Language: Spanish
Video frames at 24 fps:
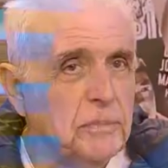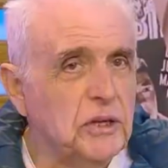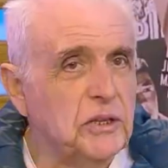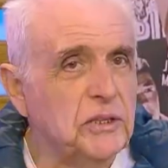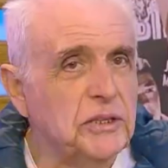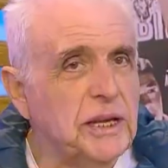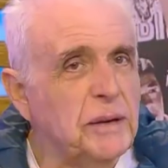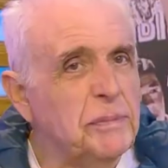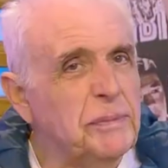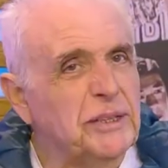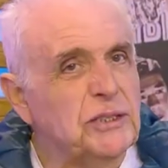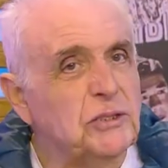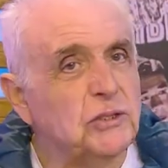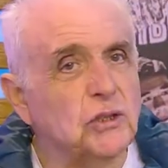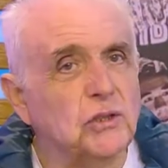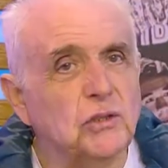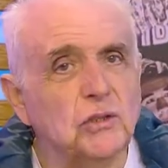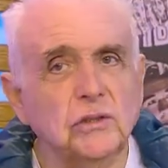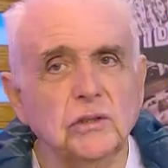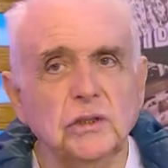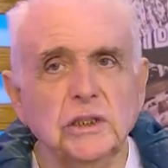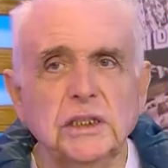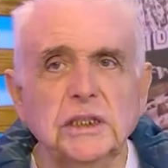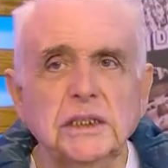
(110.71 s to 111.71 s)
pero ya
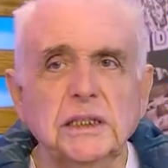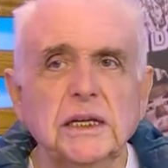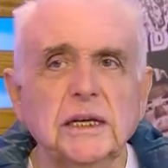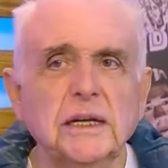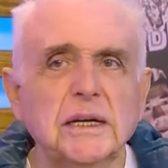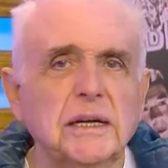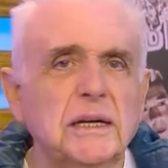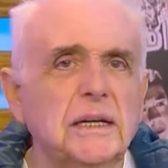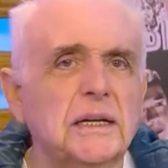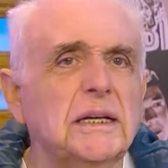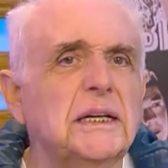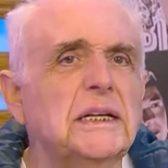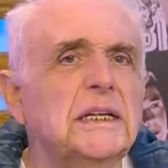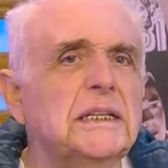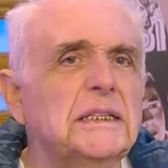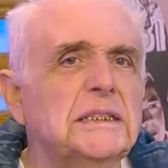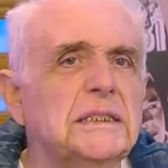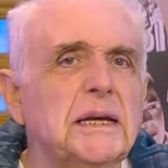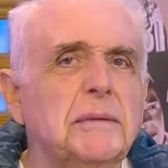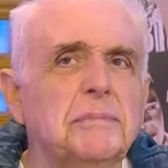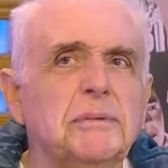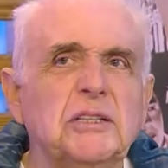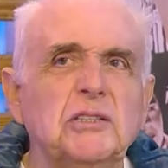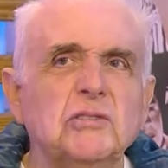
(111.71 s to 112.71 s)
pasó y ya,
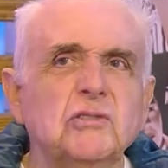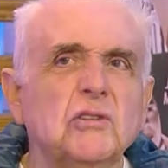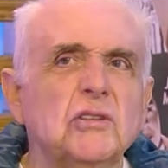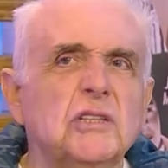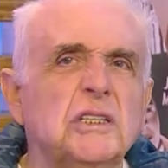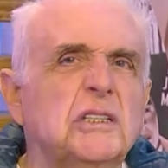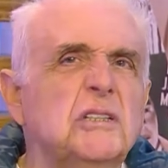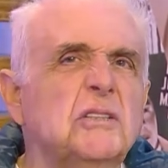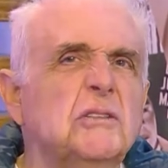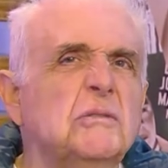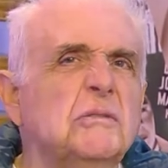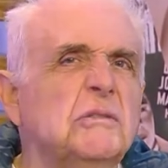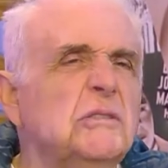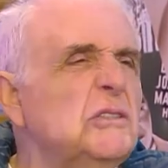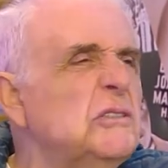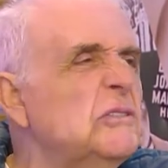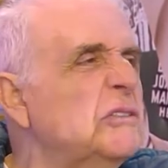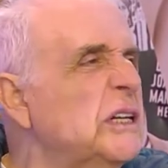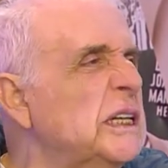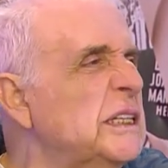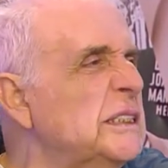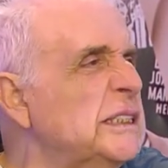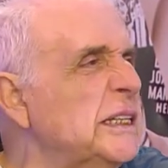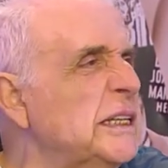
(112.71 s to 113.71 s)
ya pasó y no, no
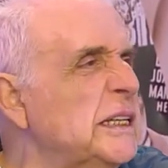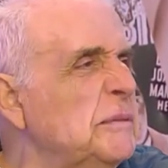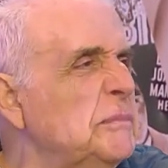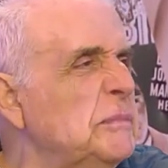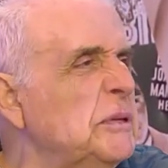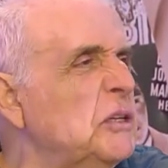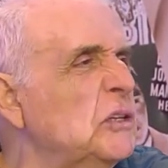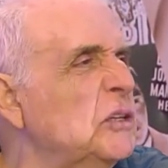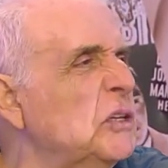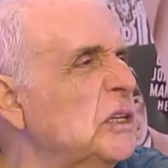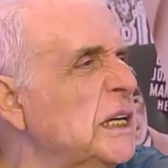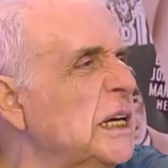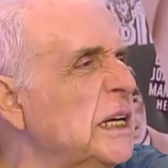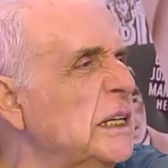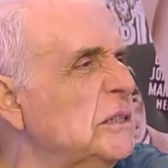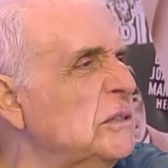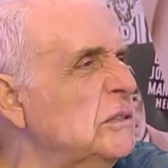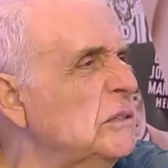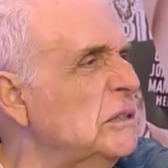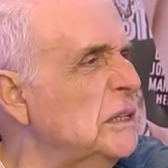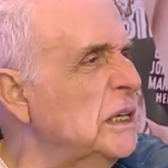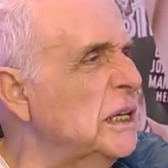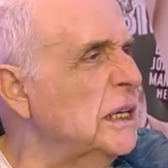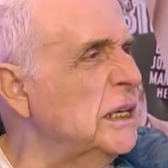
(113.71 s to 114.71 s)
voy a seguirme
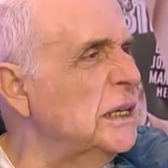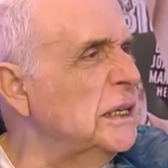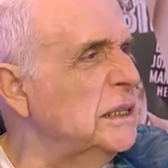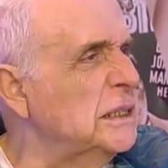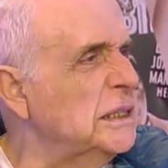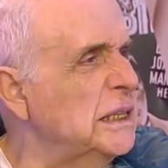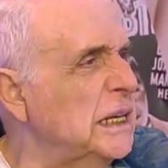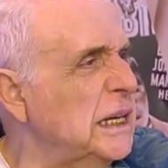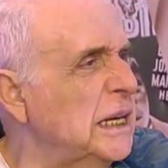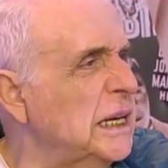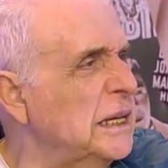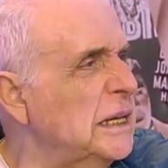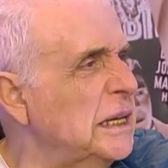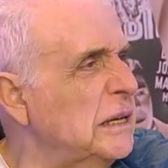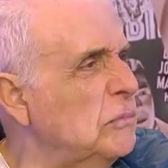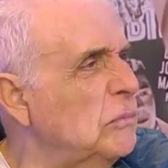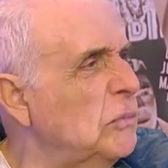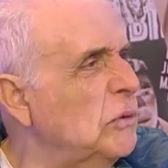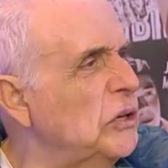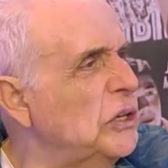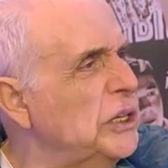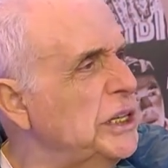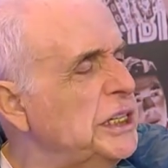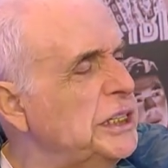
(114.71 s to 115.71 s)
colgando de la, de
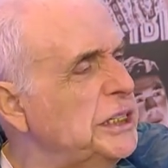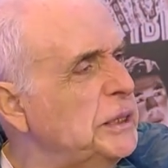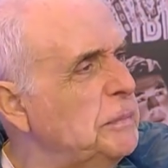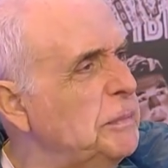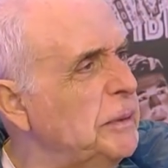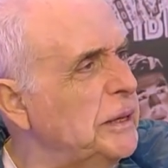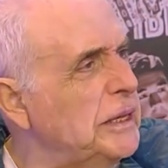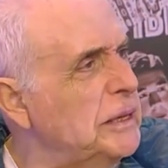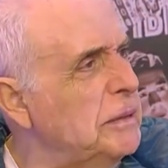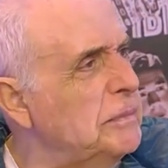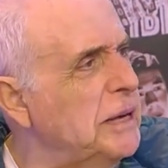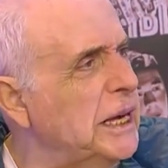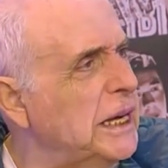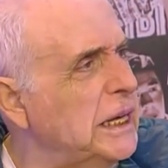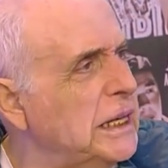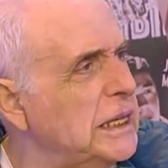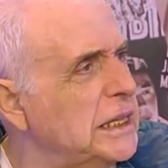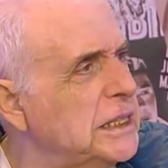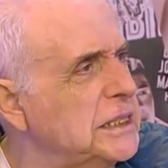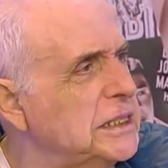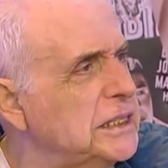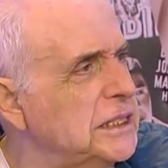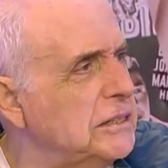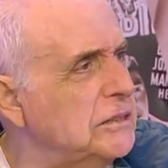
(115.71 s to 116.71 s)
para que me
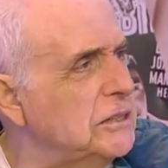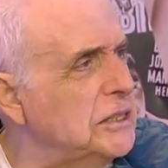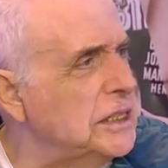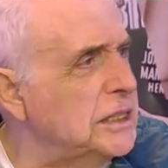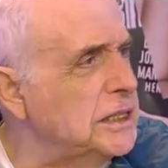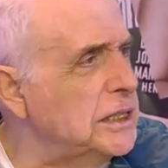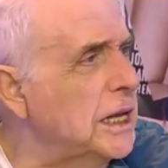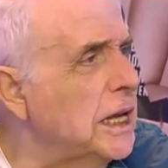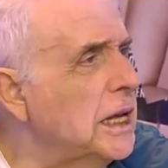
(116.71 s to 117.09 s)
hagan entrevistas.